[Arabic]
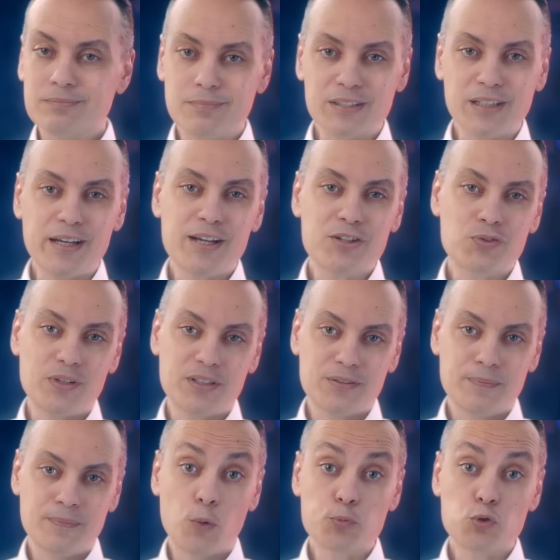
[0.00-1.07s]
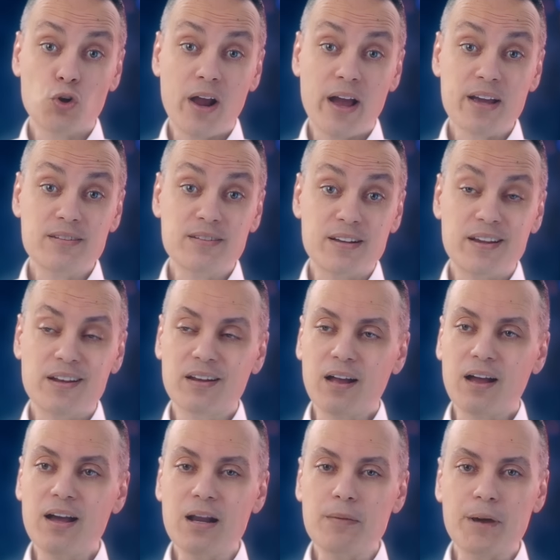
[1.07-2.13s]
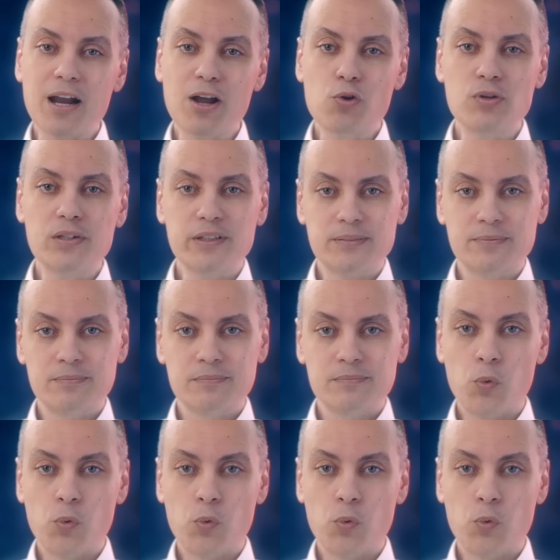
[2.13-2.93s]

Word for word: ما ضيعش وقت وبسرعه جدا انقلب على كل ده